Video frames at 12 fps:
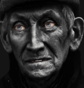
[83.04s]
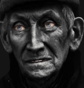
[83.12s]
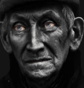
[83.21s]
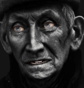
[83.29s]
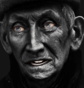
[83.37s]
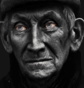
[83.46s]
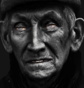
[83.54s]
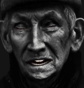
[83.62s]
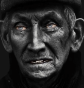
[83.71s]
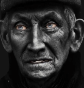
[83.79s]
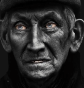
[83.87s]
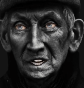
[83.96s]
Vous
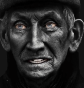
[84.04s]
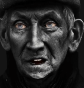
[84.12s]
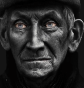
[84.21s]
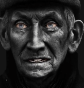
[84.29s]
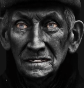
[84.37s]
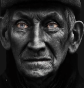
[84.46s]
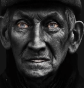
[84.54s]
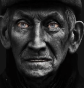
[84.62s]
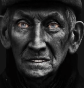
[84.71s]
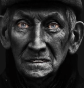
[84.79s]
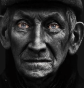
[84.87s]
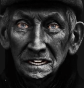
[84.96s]
appréhendez sans nul
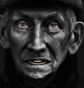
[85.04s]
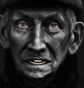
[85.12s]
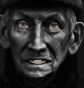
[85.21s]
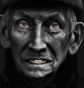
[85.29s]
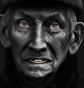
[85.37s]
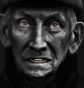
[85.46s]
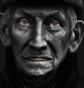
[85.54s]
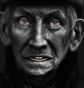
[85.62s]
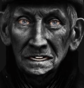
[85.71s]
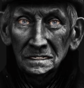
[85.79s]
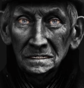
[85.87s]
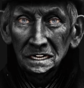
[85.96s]
doute que la
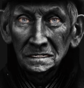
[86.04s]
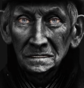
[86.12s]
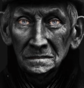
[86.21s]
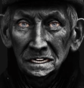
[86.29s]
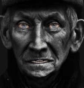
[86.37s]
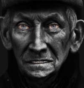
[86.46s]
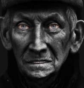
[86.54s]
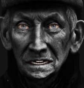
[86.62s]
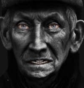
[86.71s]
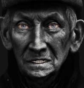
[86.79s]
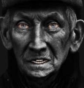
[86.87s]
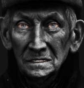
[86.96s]
nécessité de répondre à votre
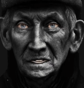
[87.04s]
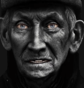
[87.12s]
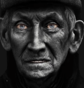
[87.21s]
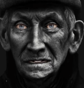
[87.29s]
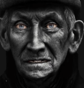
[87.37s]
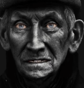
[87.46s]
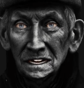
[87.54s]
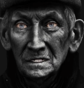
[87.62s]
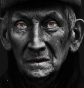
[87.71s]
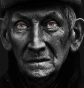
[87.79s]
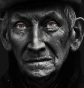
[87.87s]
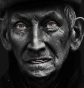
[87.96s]
inquiétude
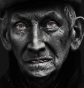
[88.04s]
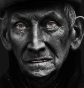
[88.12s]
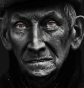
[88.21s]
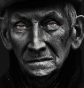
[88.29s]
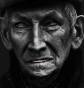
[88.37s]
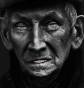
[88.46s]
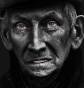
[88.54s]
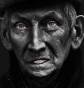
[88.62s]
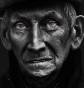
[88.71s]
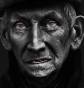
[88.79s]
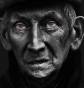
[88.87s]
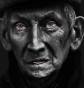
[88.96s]
journalière, que vous
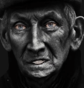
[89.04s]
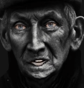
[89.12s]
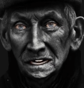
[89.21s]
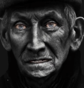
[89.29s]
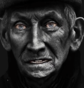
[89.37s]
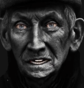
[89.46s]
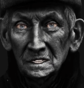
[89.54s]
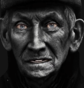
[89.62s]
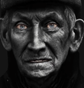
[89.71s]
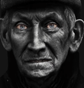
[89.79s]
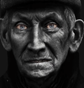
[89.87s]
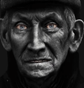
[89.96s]
soyez jeune ou âgé,